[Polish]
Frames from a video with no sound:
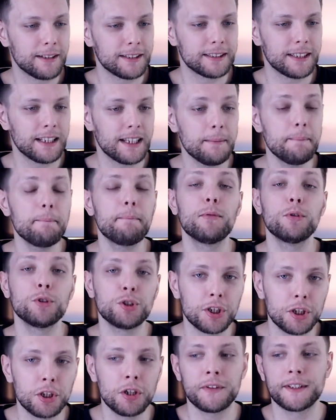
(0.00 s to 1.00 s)
To jest im
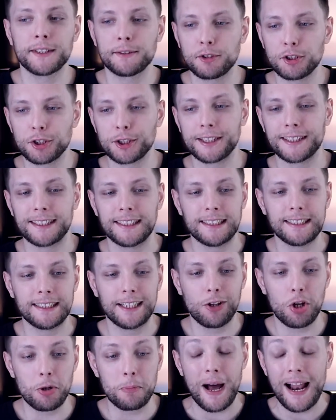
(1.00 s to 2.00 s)
później dowiedzą się, że jesteś
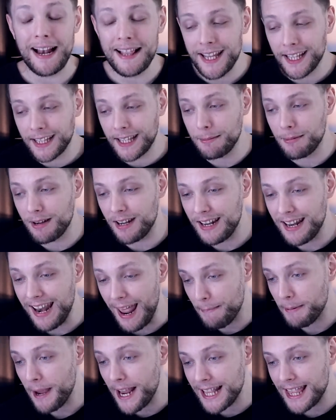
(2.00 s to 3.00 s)
nienormalny, tym
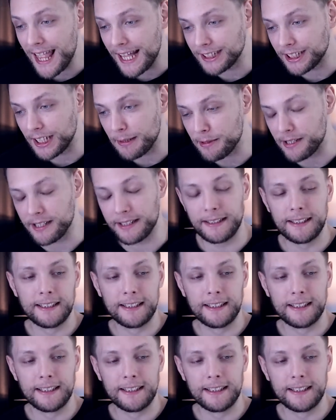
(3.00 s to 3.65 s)
lepiej dla ciebie.